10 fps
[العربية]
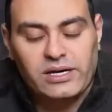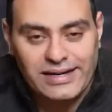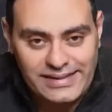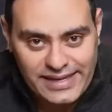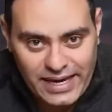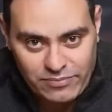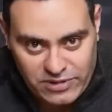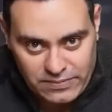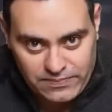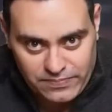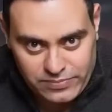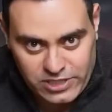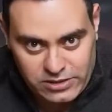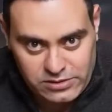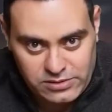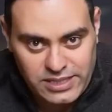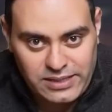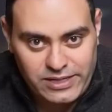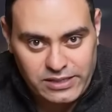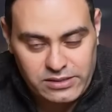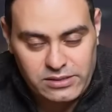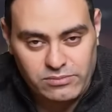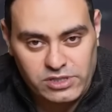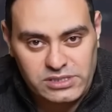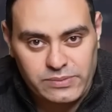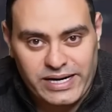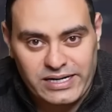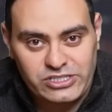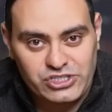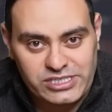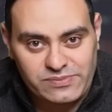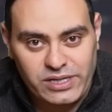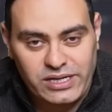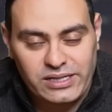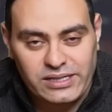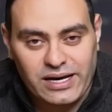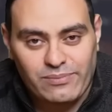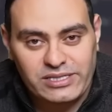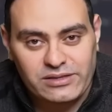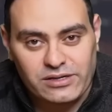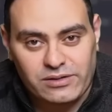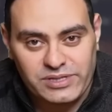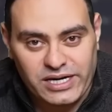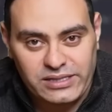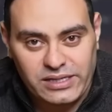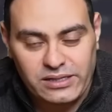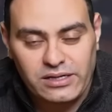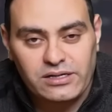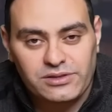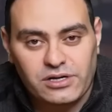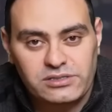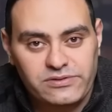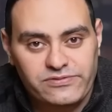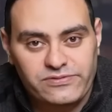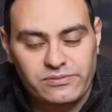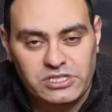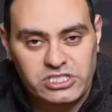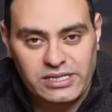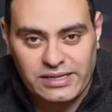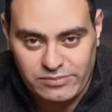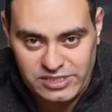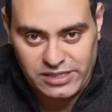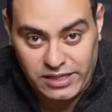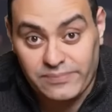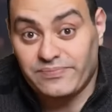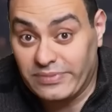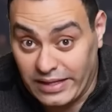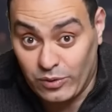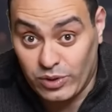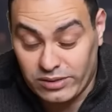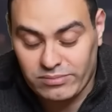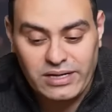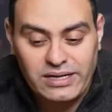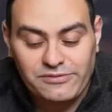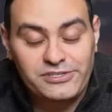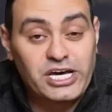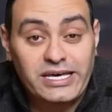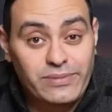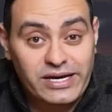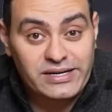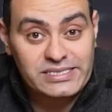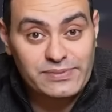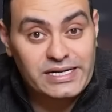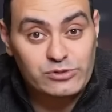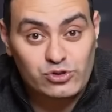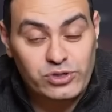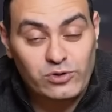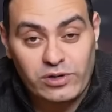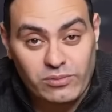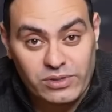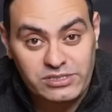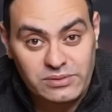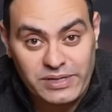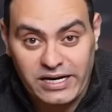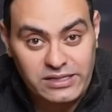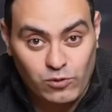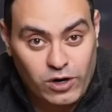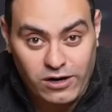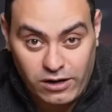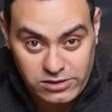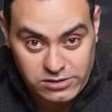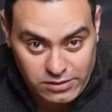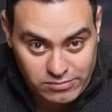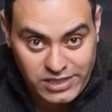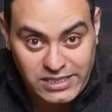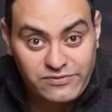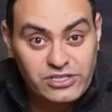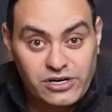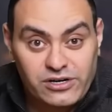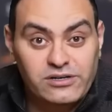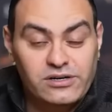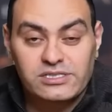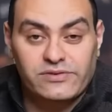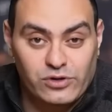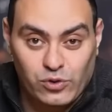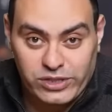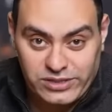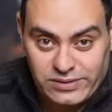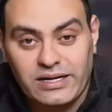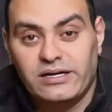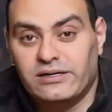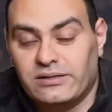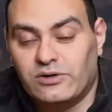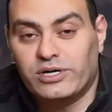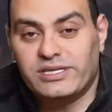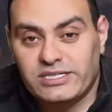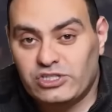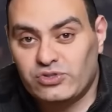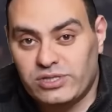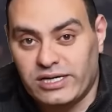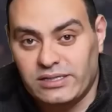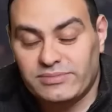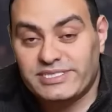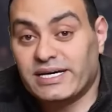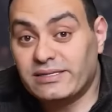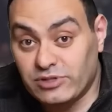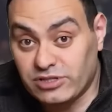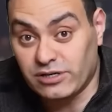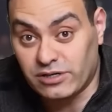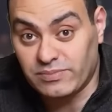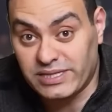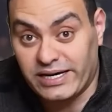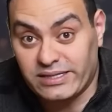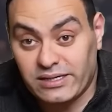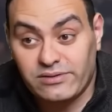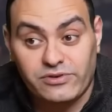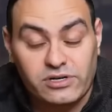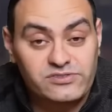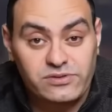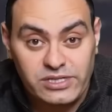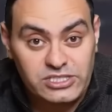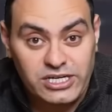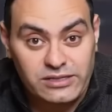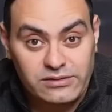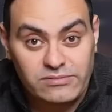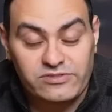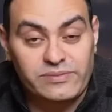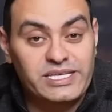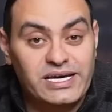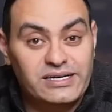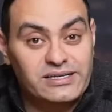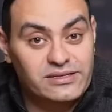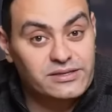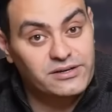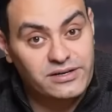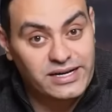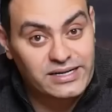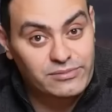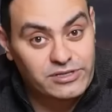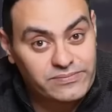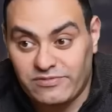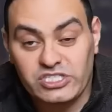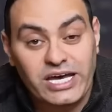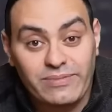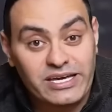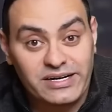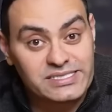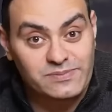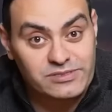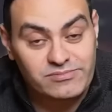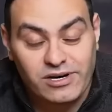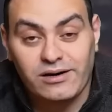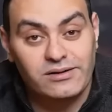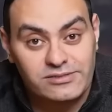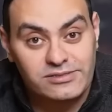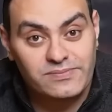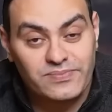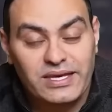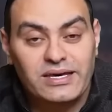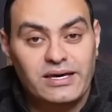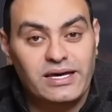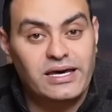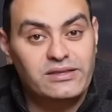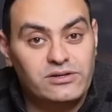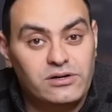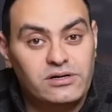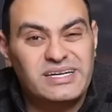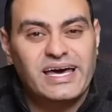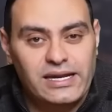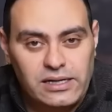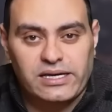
الاتهام ده بس خلي بالك مصر ما اعلنتش رسميا انها بعت الطيارات بتاعتها تقصف ميليشيات الدعم السريع ده اولا مفيش اي بيان رسمي لا من السودان ولا من مصر بياكد الواقع اصلا ان في طيران قصف القوات دي لان قوات الجيش السوداني بتستخدم الطيارات بتاعتها في قصف الميليشيات فمين قال لك ان ده طيران اجنبي مفيش اي بيان رسمي خالص الا ان الراجل قال